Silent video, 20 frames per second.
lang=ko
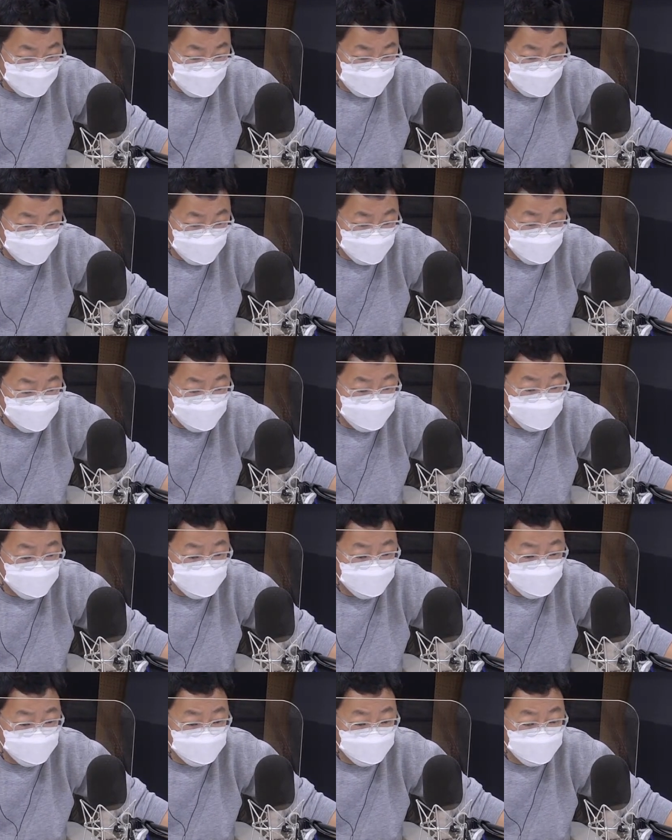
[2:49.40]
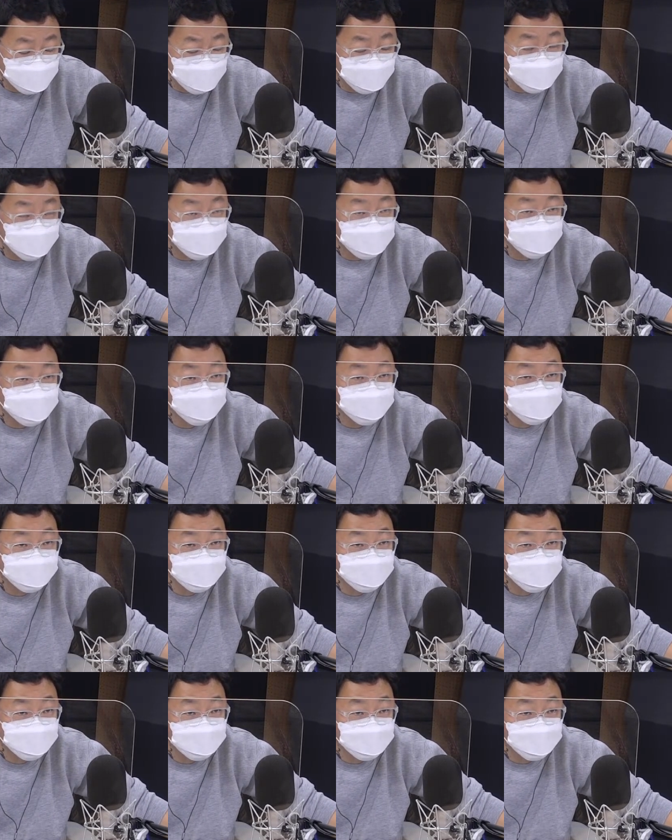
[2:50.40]
그 코로나 대책을
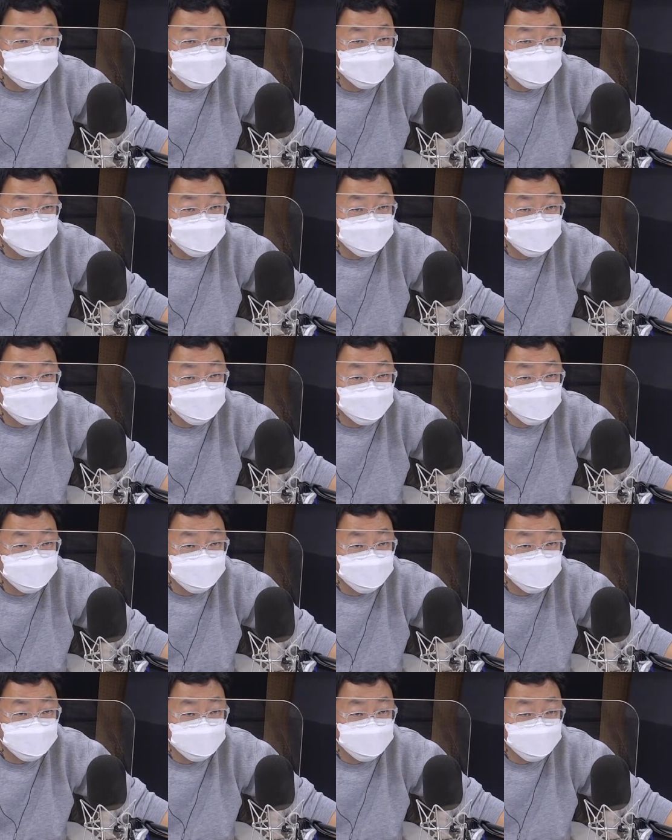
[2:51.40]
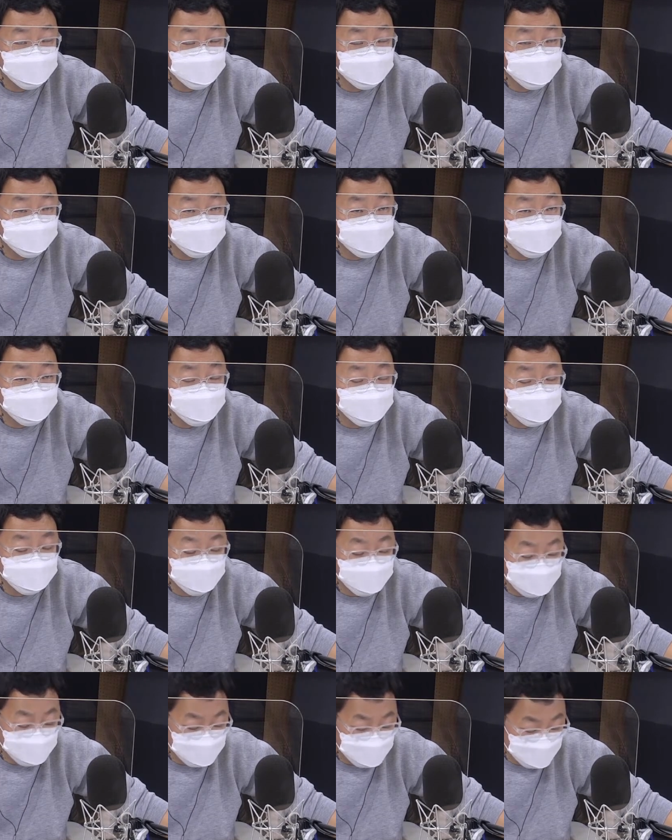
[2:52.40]
하자면은 이제 록단을
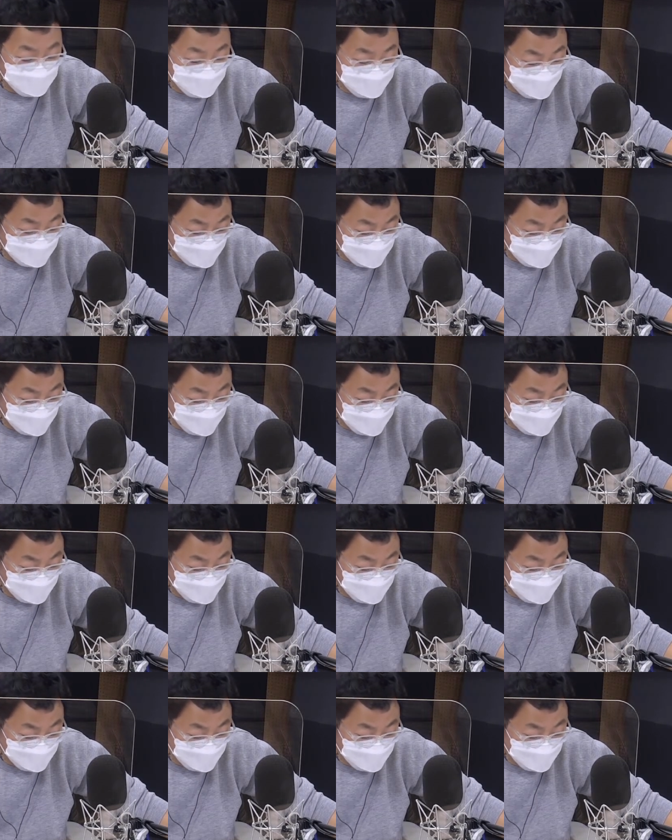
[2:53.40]
하든가 긴급